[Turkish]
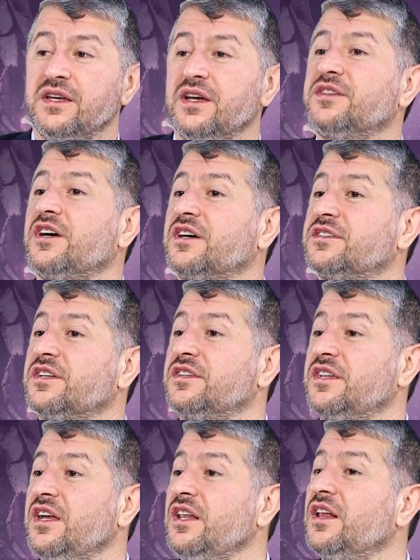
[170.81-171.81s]

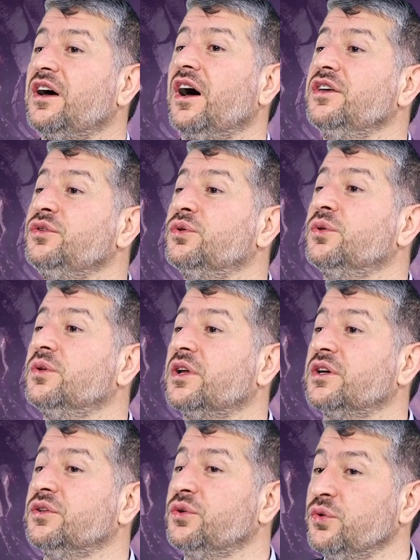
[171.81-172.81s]
yatakta değil hayır
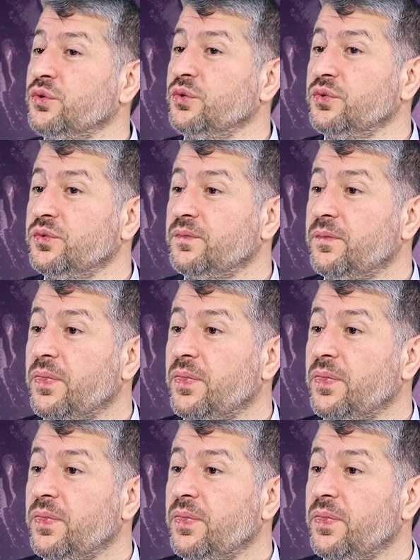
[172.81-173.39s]
yollarında ölün.